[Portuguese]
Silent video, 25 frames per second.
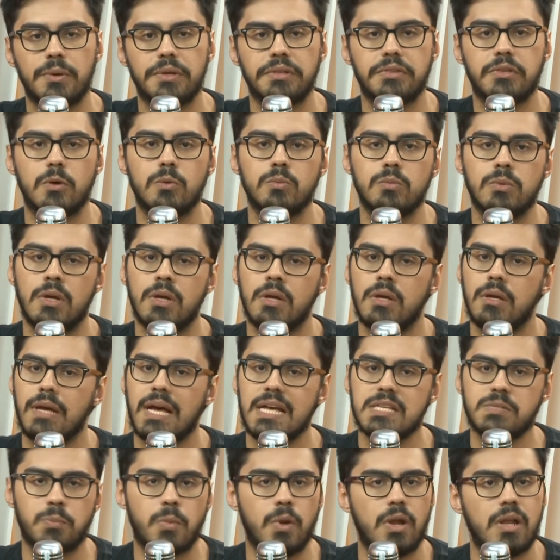Então,
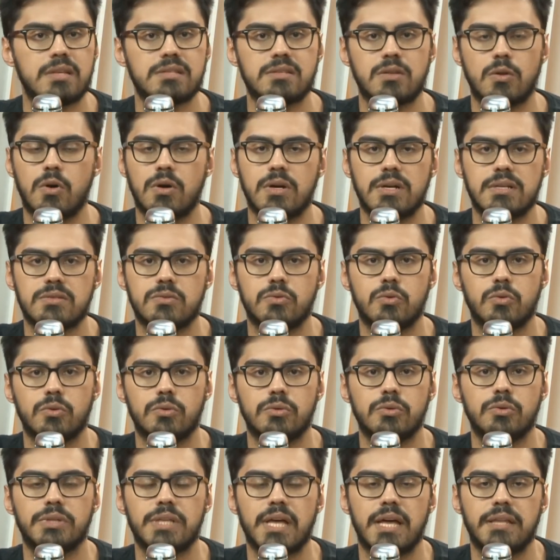as bolas longas do,
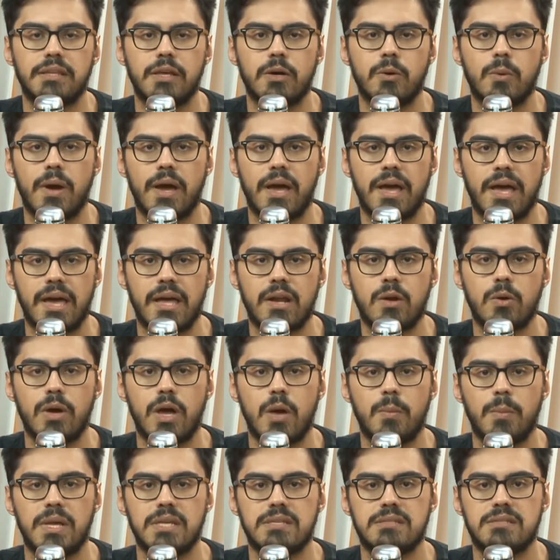do Tadeu eram
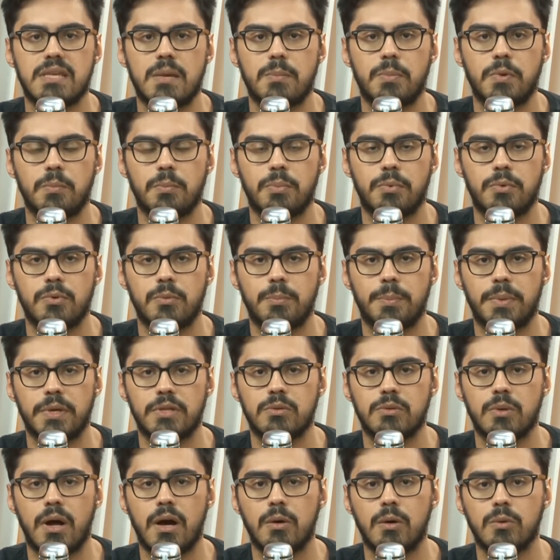realmente sempre pro
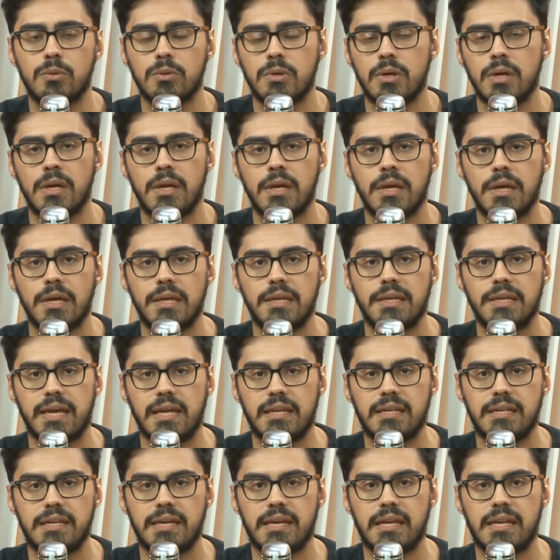Pedro Raul. E
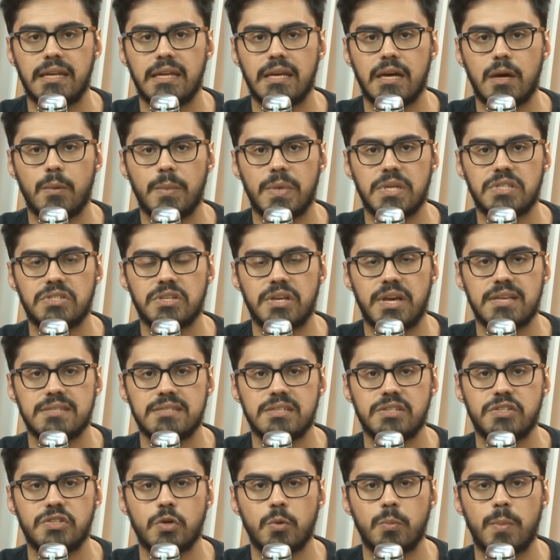ali ele realmente
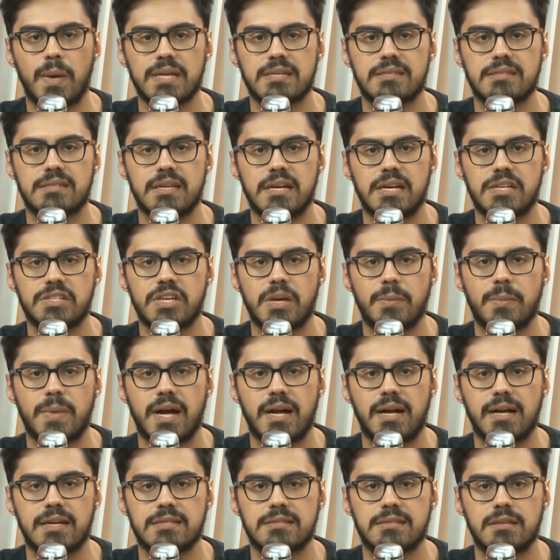resistiu bastante à
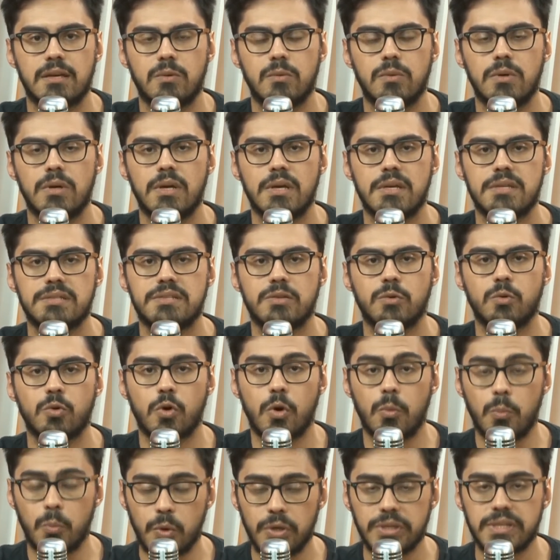marcação,
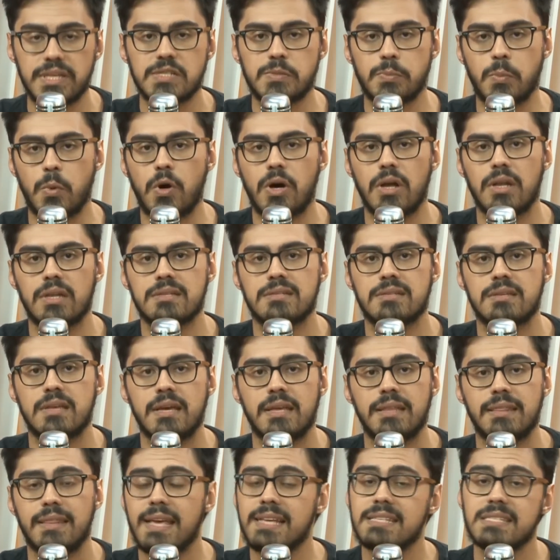segurou muitas bolas.
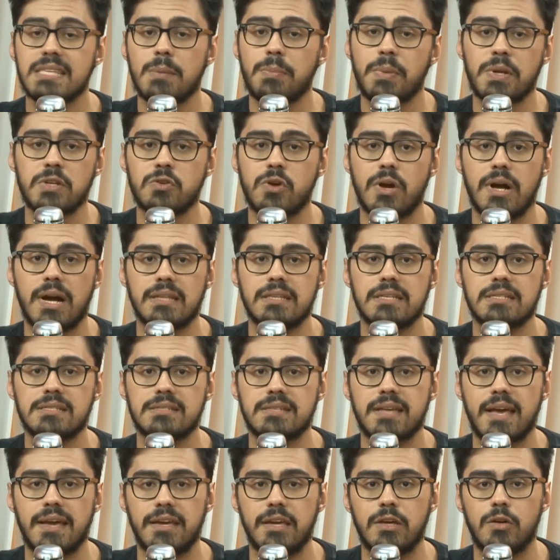Nem sempre as jogadas
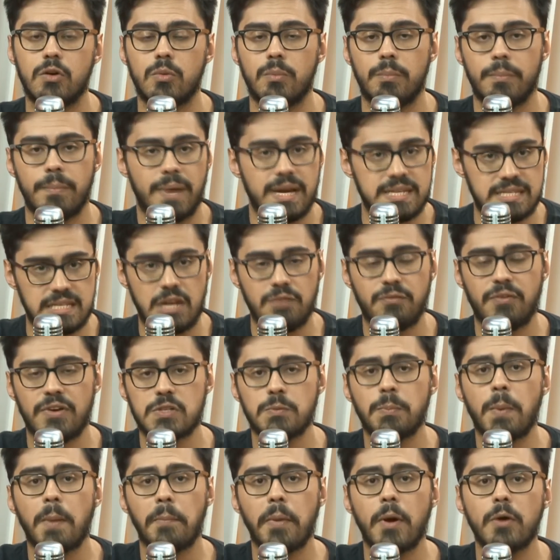saíram, mas ele fez
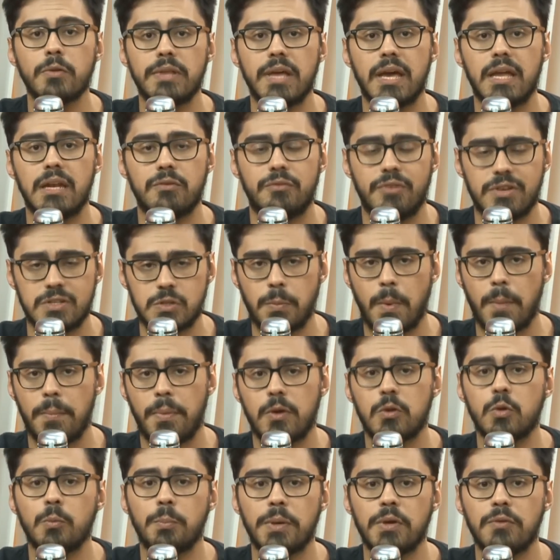o papel dele, fez o
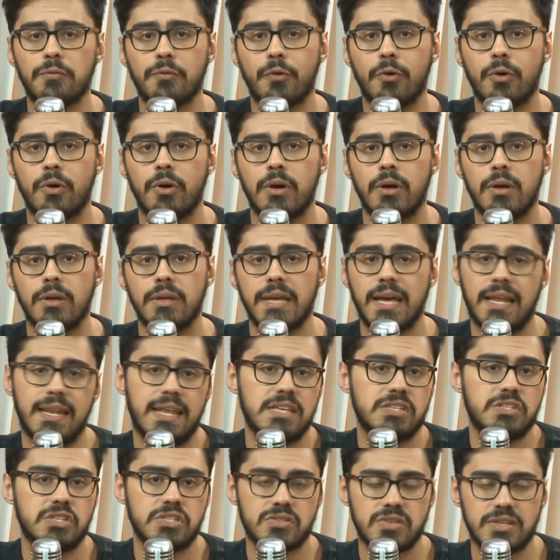papel do pivô. E
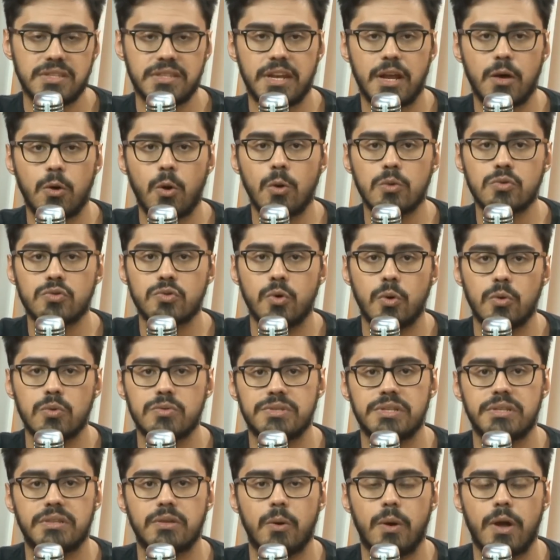além disso, entregou os
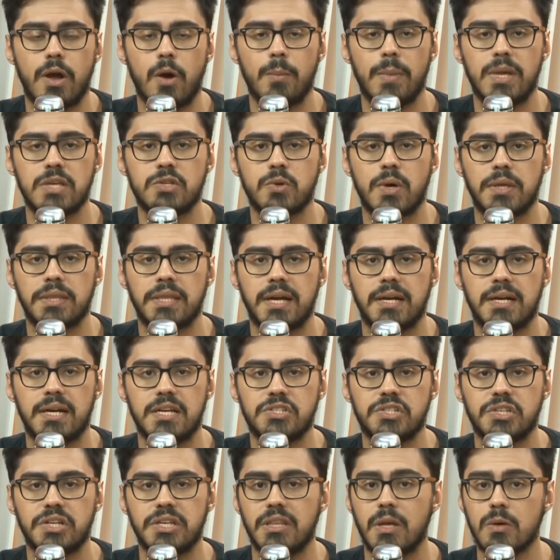gols. Então é realmente um
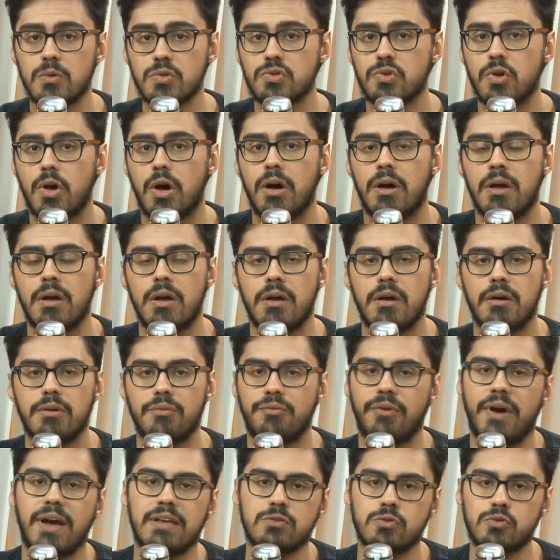atacante que não só
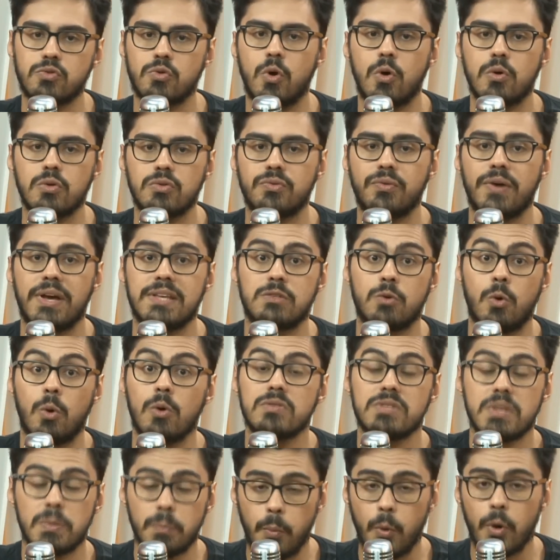faz os gols, faz
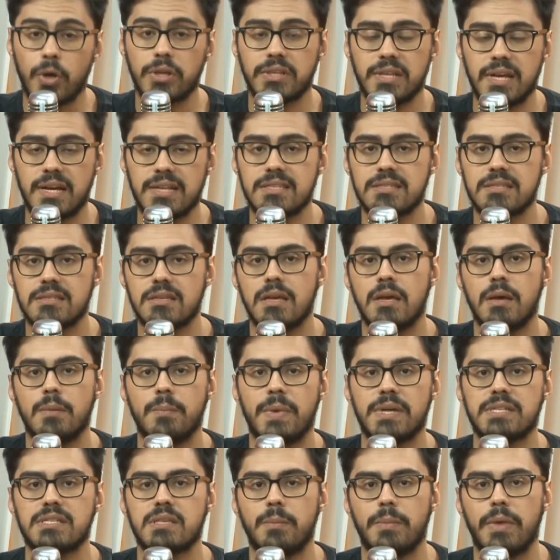gols importantes,
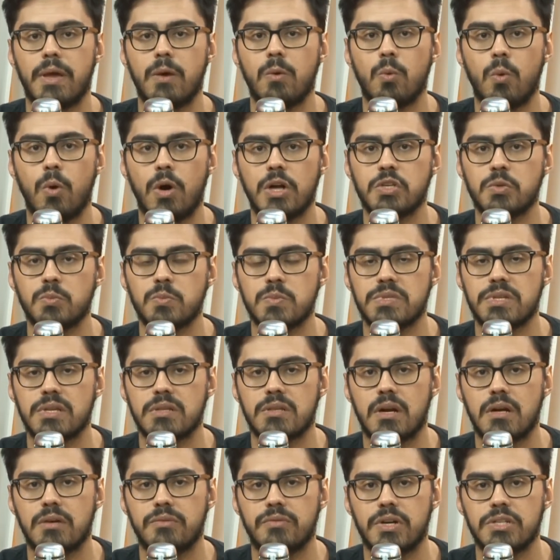mas também é um ótimo
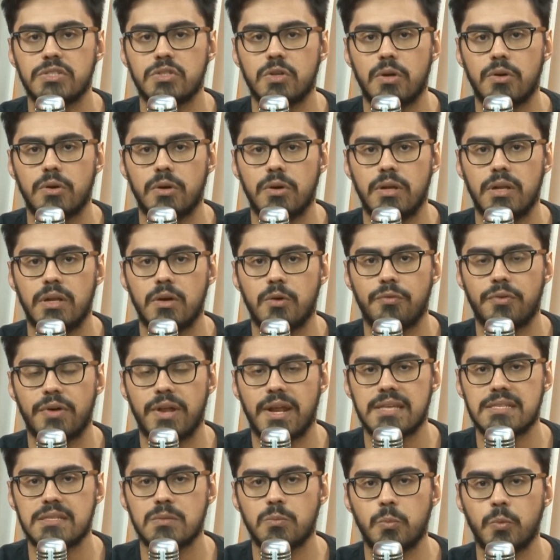centroavante, ele
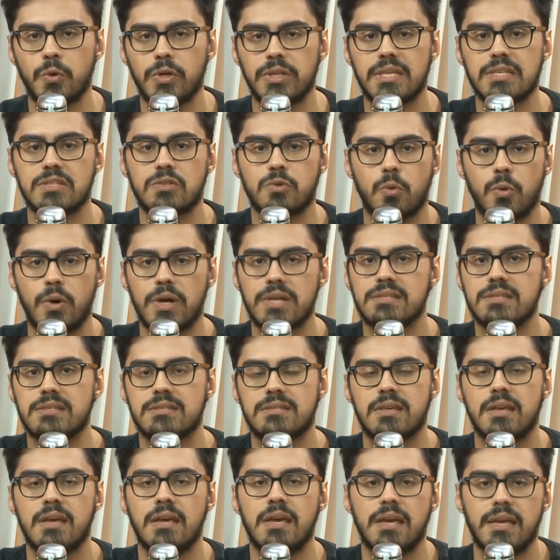oferece muitas
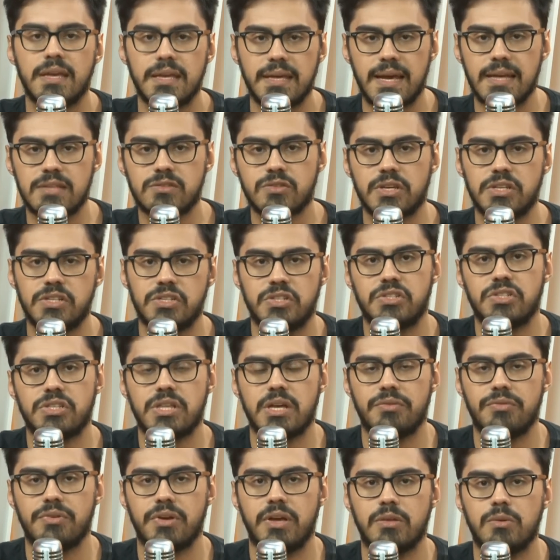coisas e é isso que a gente
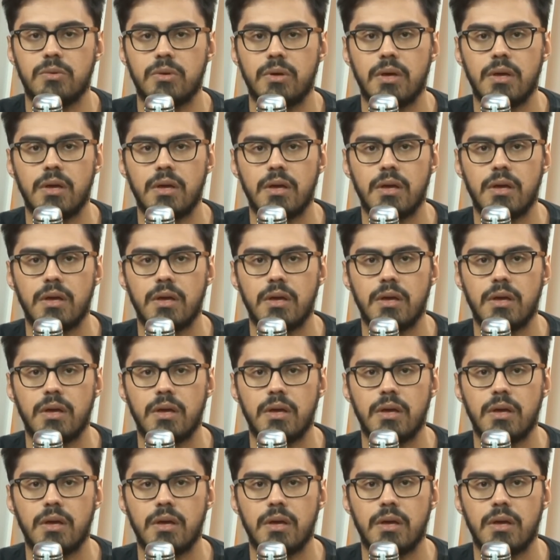está vendo.